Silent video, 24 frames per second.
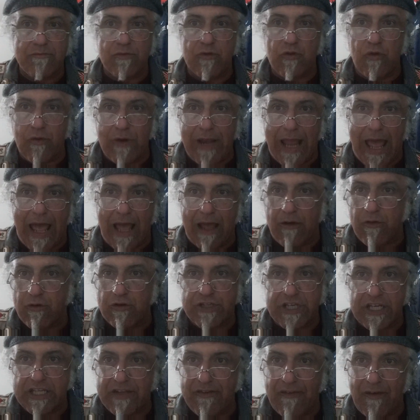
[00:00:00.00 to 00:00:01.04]
non ha
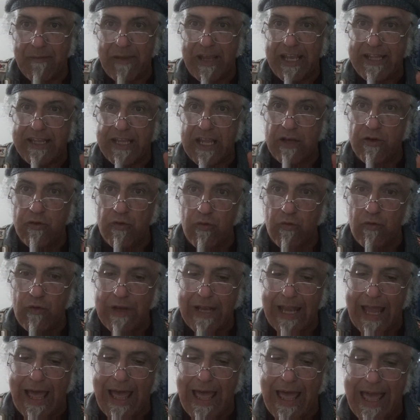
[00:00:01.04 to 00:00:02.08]
oggettivamente
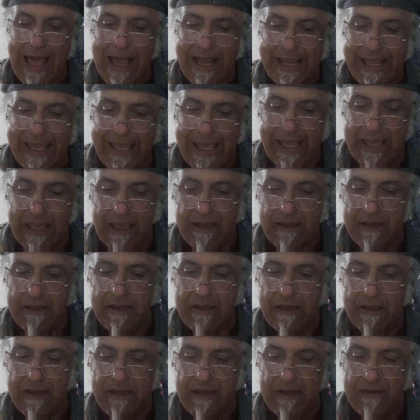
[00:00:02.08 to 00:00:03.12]
nulla a che
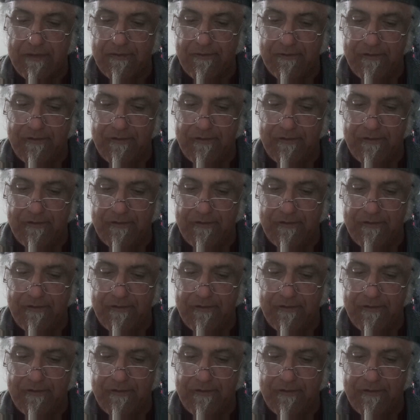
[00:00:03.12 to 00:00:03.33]
eh,